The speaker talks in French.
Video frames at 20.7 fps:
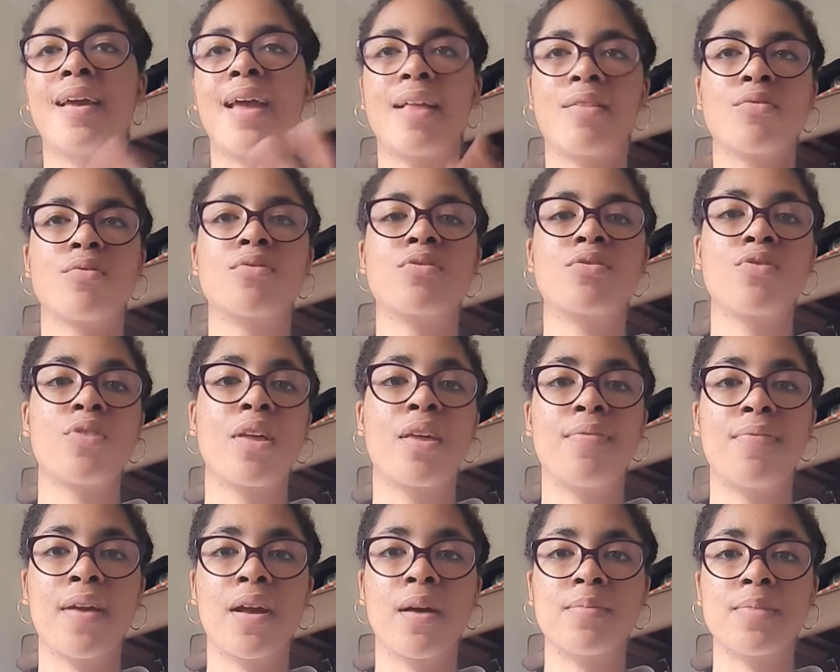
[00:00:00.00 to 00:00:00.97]
Et donc, ce qui
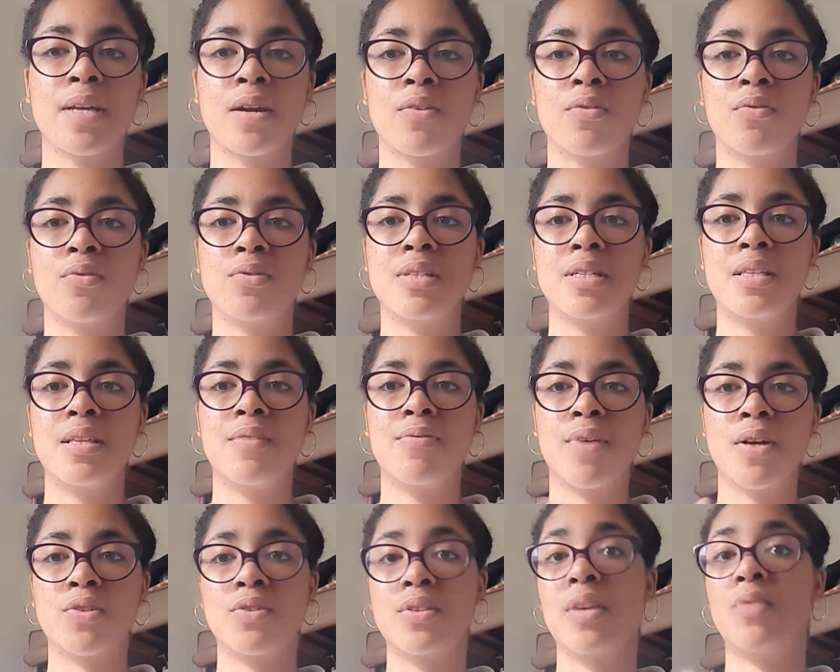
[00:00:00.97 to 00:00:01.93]
fait comme ça que aussi, des
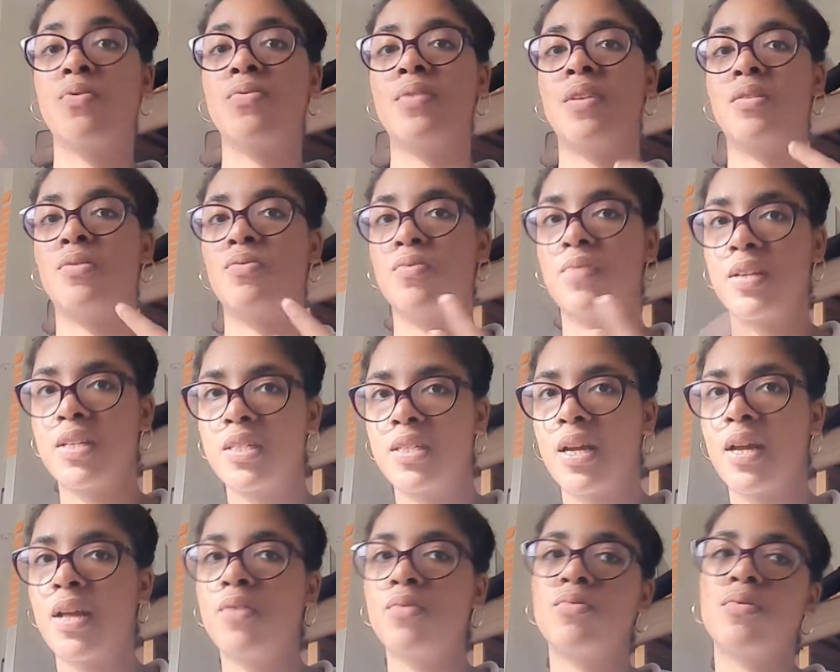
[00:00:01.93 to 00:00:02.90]
fois, je découvre des nouvelles
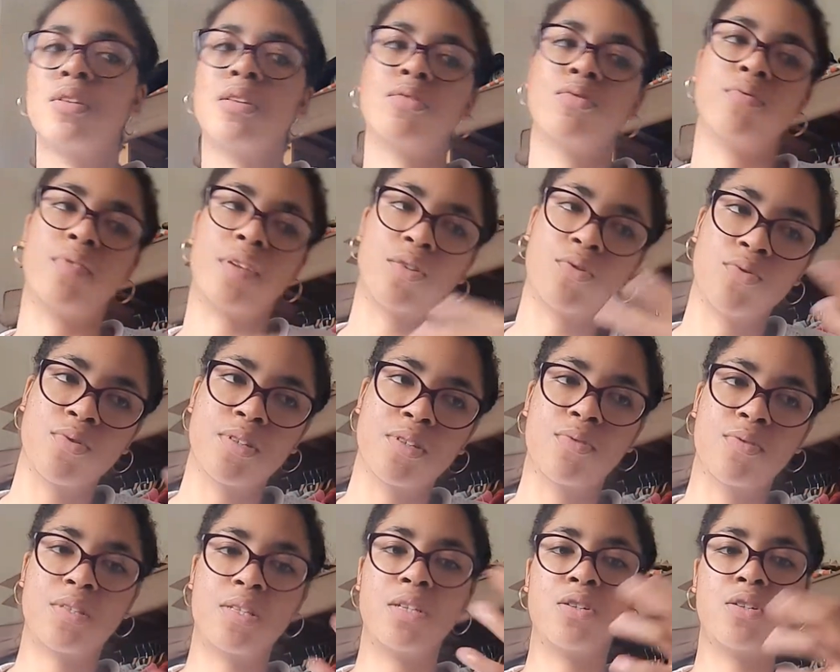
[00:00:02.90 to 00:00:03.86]
chaînes, des nouvelles choses. Et
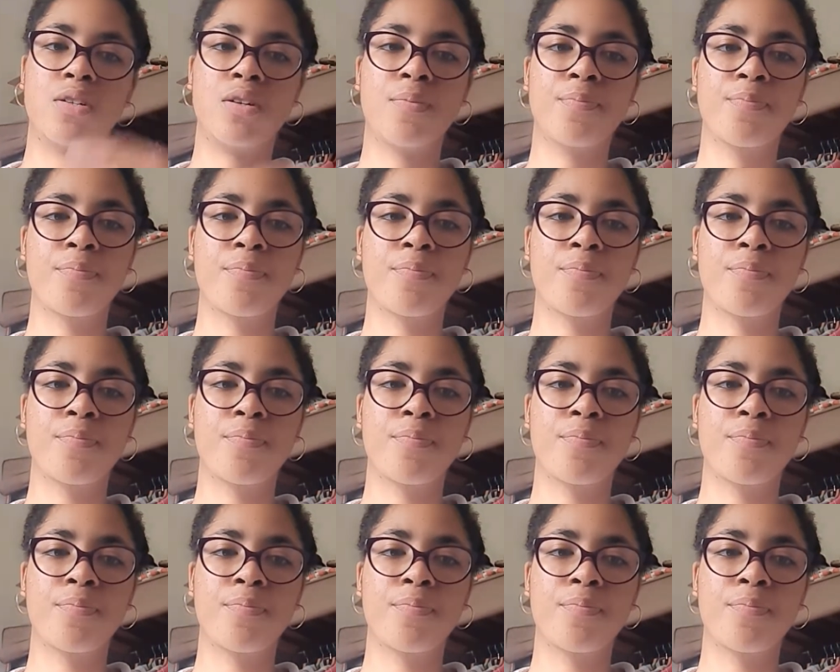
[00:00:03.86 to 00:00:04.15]
aussi, je...